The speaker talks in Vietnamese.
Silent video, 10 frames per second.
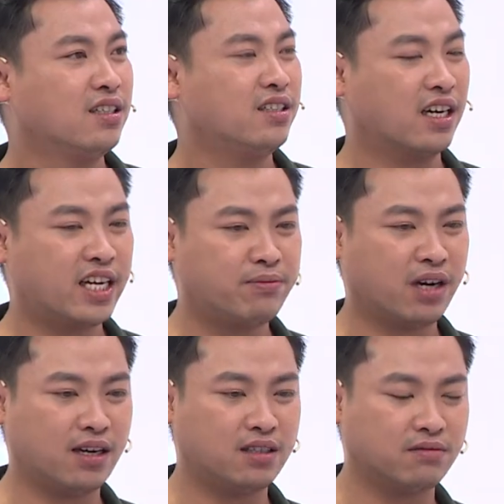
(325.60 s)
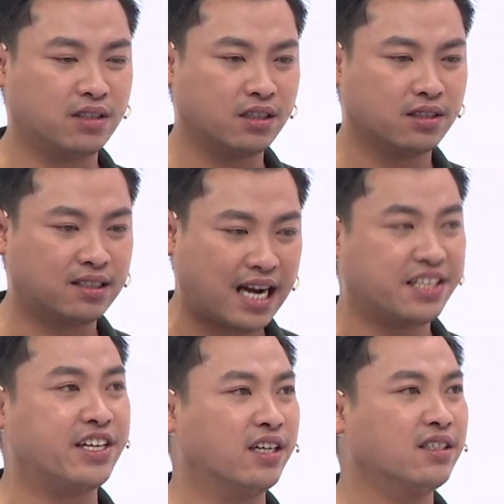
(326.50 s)
Và khi mà mình ra
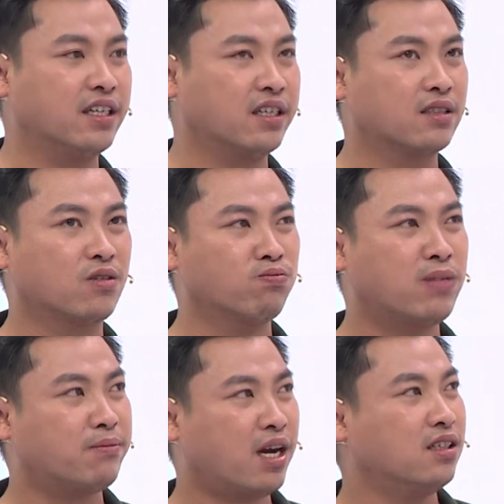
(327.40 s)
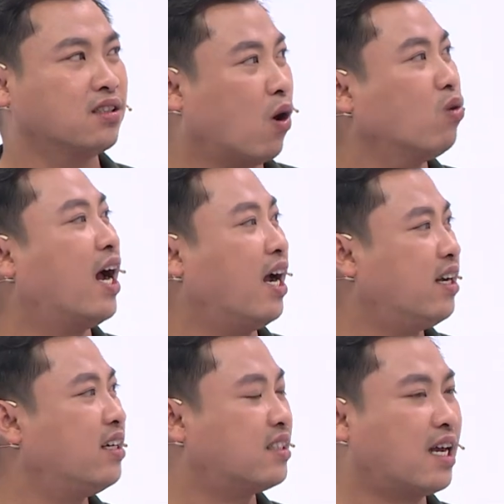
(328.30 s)
diễn thì cũng may mắn được tổ
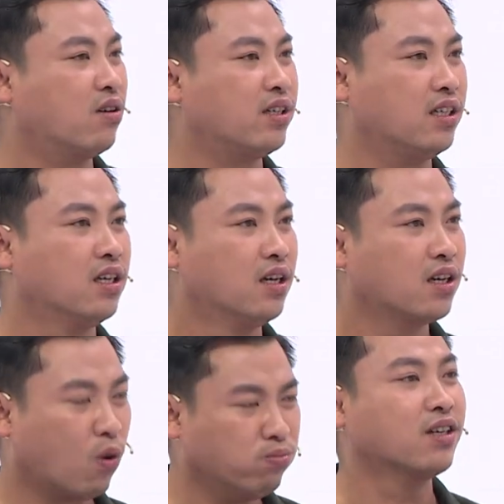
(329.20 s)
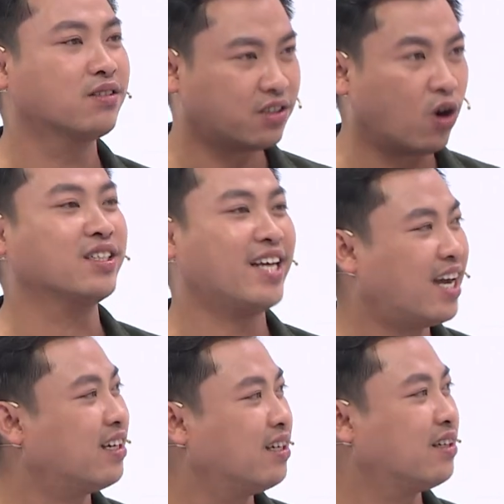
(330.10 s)
đãi hay sao thì cũng được tròn
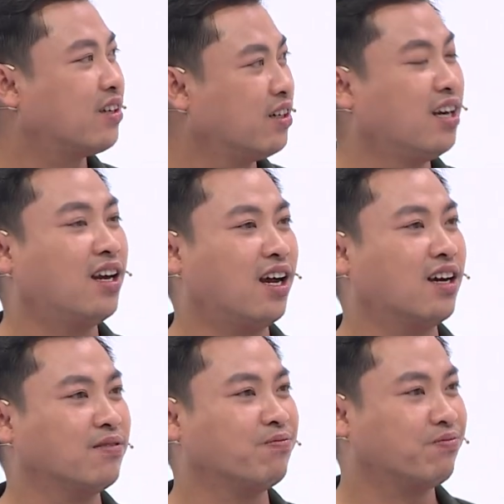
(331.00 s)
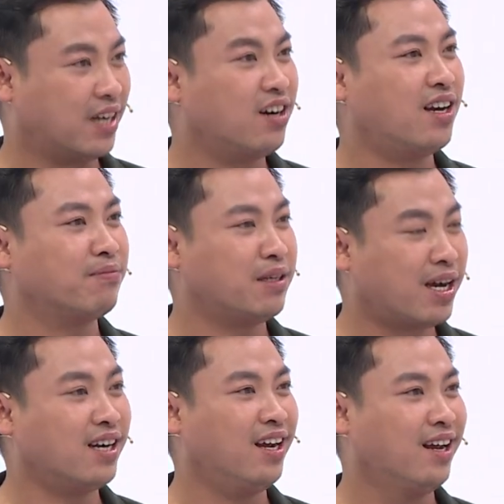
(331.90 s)
vai, cho nên là phải nói là may
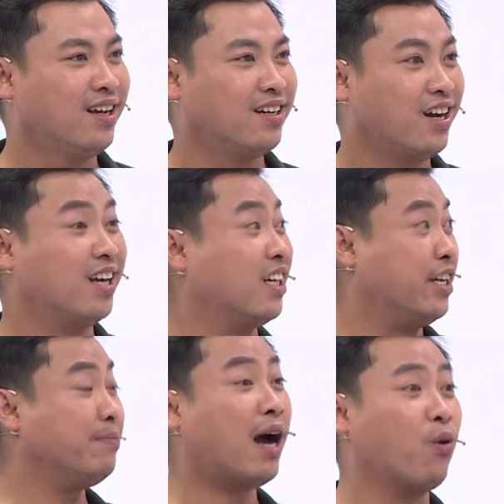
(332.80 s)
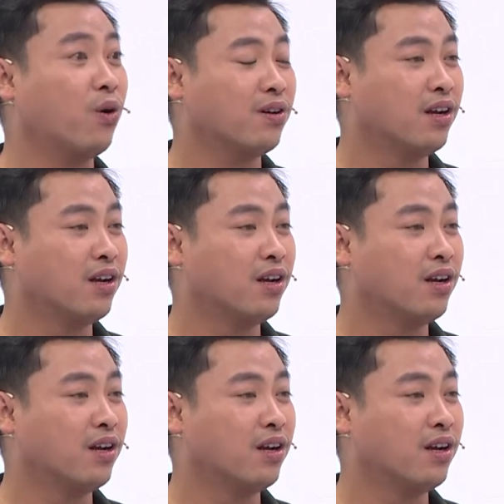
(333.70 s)
mắn. Đó là thời điểm đầu,